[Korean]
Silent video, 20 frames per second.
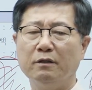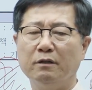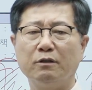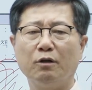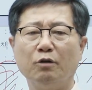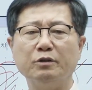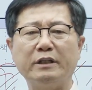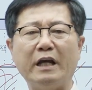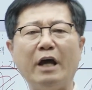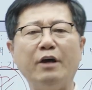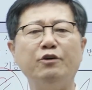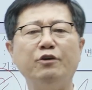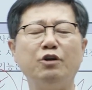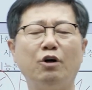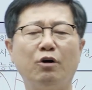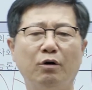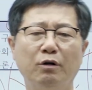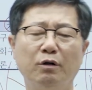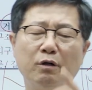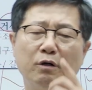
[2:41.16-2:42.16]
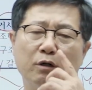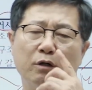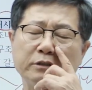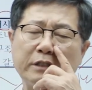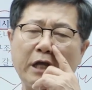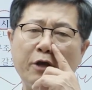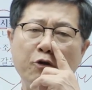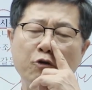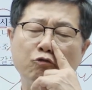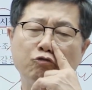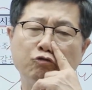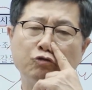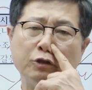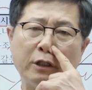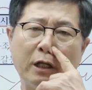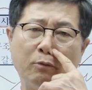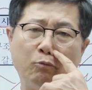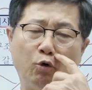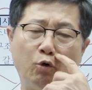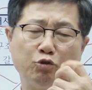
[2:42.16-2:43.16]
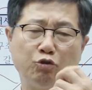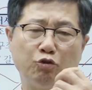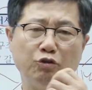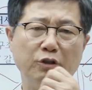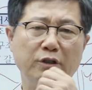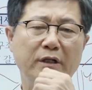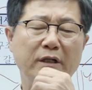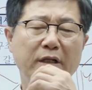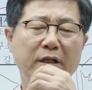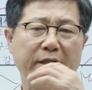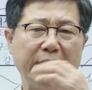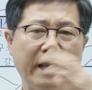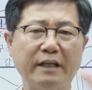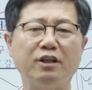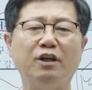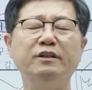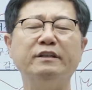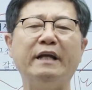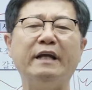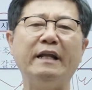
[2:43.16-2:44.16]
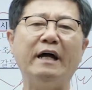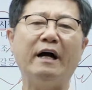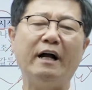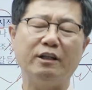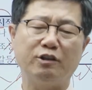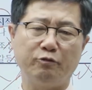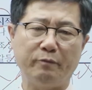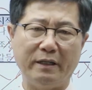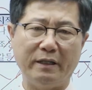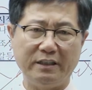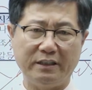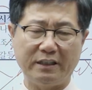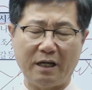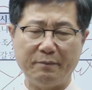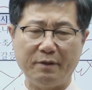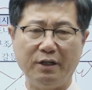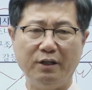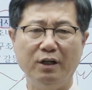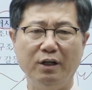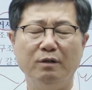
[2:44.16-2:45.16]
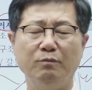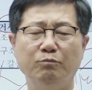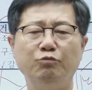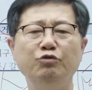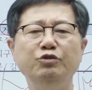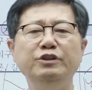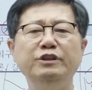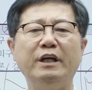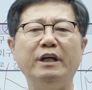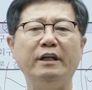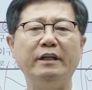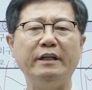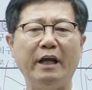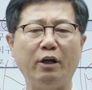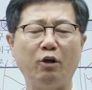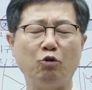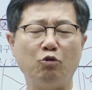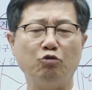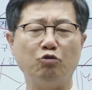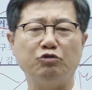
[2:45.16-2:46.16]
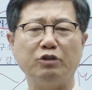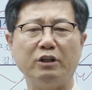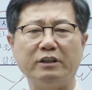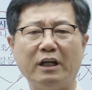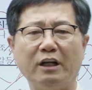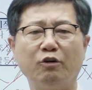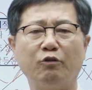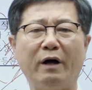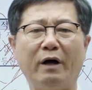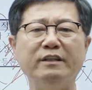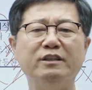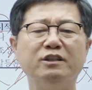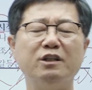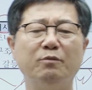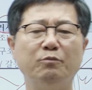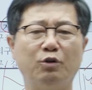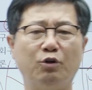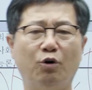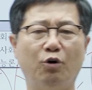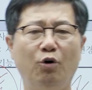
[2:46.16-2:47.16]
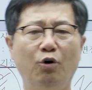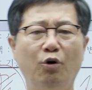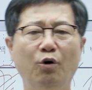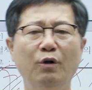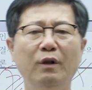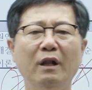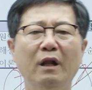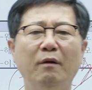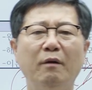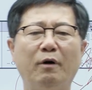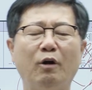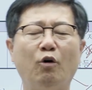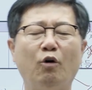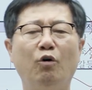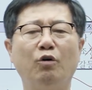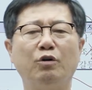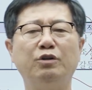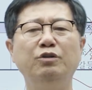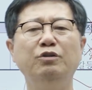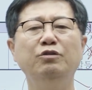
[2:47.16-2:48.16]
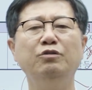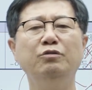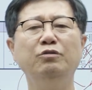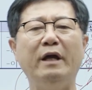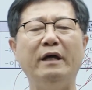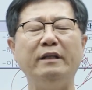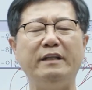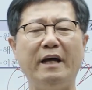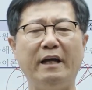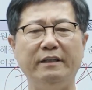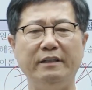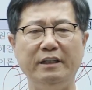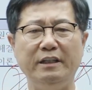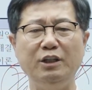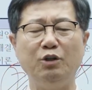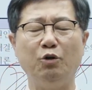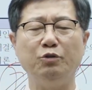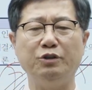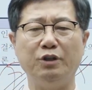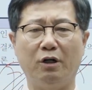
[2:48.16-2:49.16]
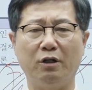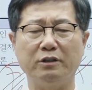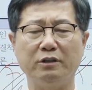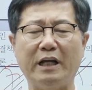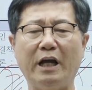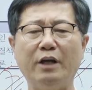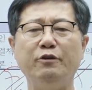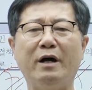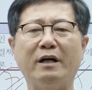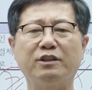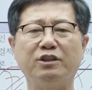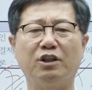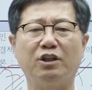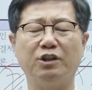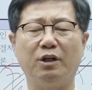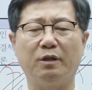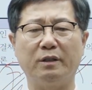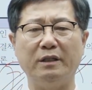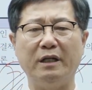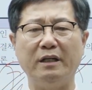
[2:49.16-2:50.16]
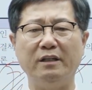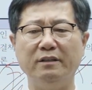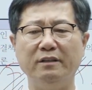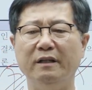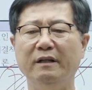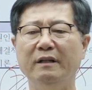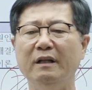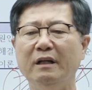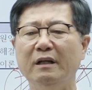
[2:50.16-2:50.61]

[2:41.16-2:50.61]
또는 사회구조상 모순을 개선개량할 수만 있다면 문제는 해결될 수 있다는 관점으로 바로 그에 대한 이론적 사회학적 접근에는